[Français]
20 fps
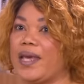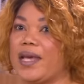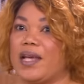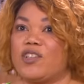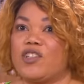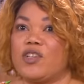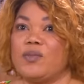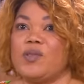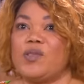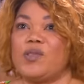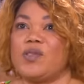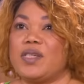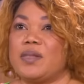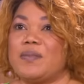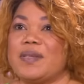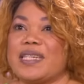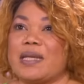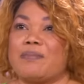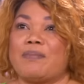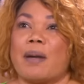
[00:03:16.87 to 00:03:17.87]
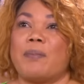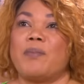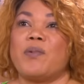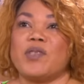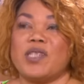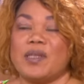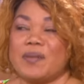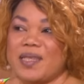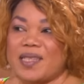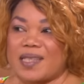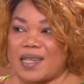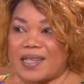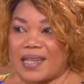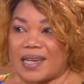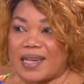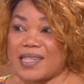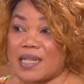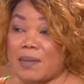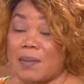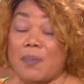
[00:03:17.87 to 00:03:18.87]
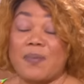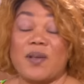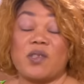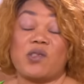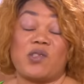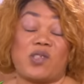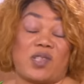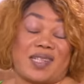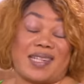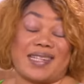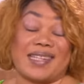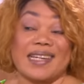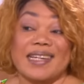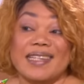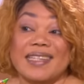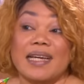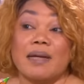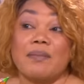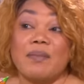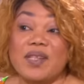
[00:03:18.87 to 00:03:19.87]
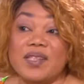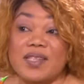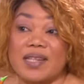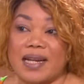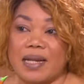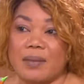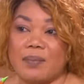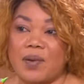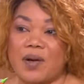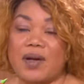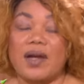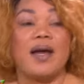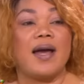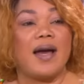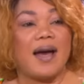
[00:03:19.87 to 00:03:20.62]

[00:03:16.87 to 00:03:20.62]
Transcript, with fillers: Et je me suis dit, mais c'est pas possible qu'il s'intéresse à moi parce que j'étais très, très mince à l'époque,